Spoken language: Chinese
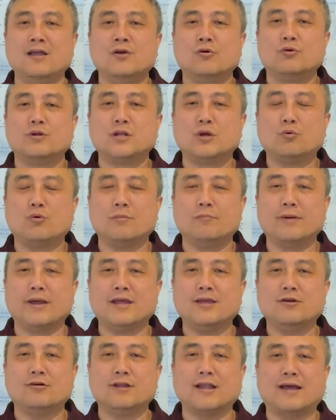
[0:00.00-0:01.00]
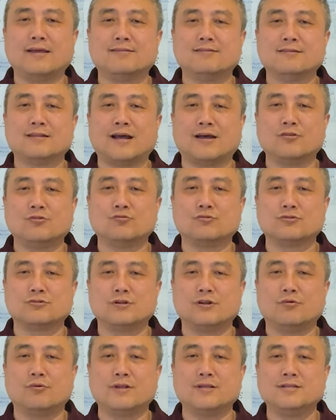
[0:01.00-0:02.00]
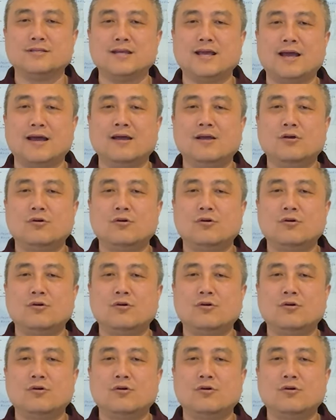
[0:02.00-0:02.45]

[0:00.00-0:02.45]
或者我没有来自党组织的文件，